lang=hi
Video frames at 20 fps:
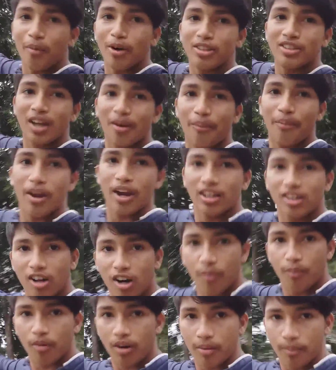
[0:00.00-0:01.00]
बच्चा पेड़
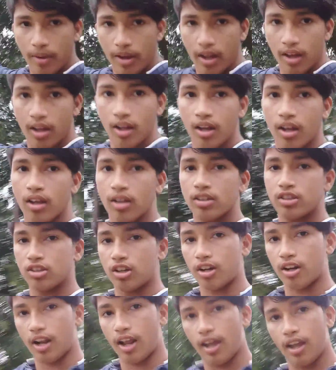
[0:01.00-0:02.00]
के ऊपर में
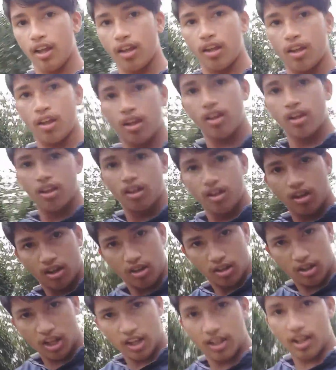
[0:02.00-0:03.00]
चढ़ रहा है
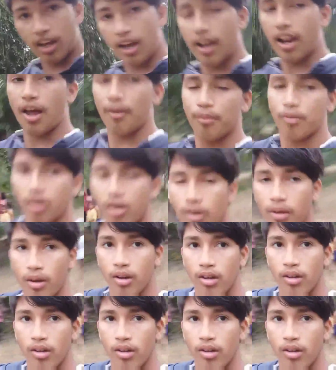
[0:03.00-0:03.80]
नहीं दिखा रहा आपको